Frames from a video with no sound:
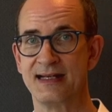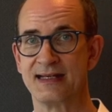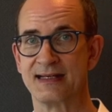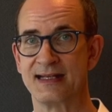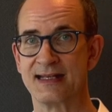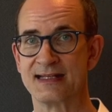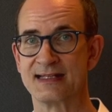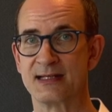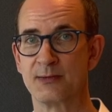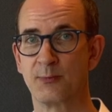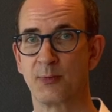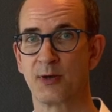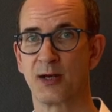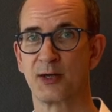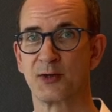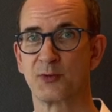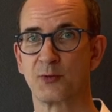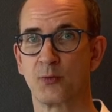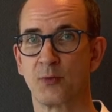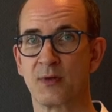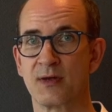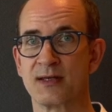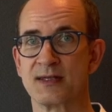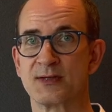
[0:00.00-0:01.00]
die
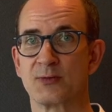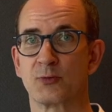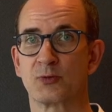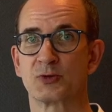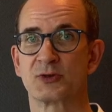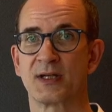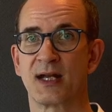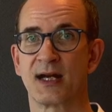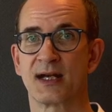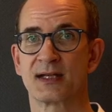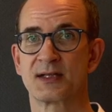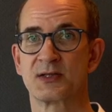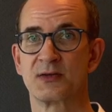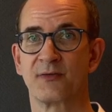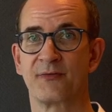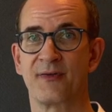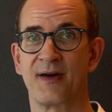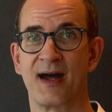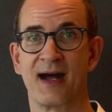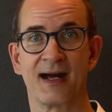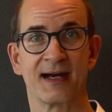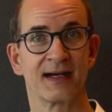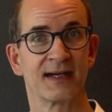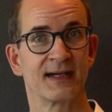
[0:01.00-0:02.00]
Simulatoren so stark zu
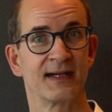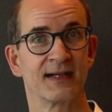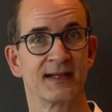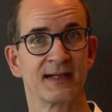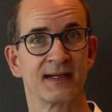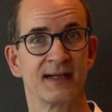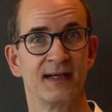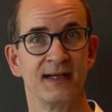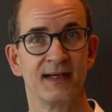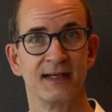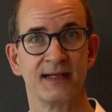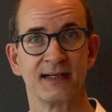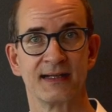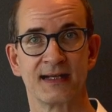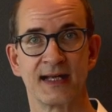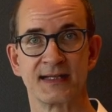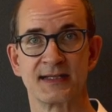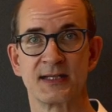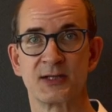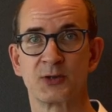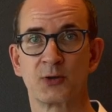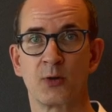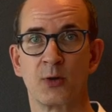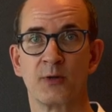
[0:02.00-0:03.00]
verankern, dass
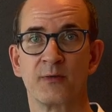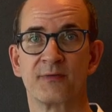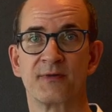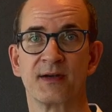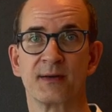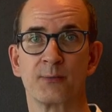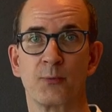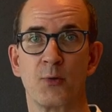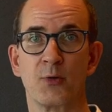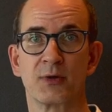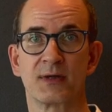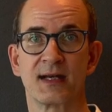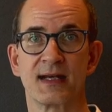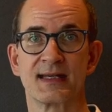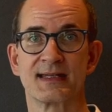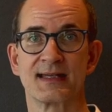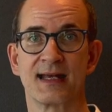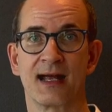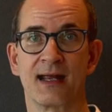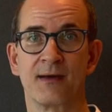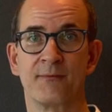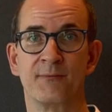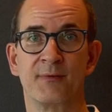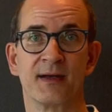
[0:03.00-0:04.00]
es künftig möglich
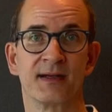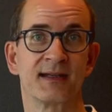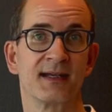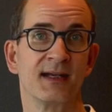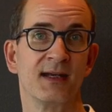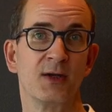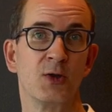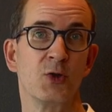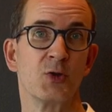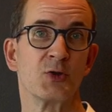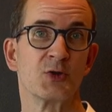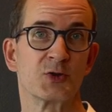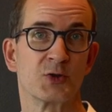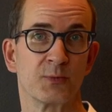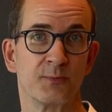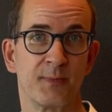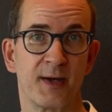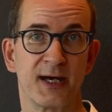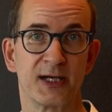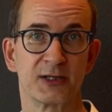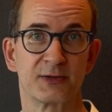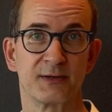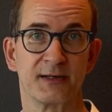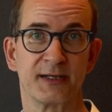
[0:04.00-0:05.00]
sein wird, zum
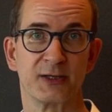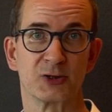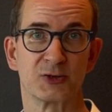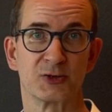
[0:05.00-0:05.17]
Beispiel die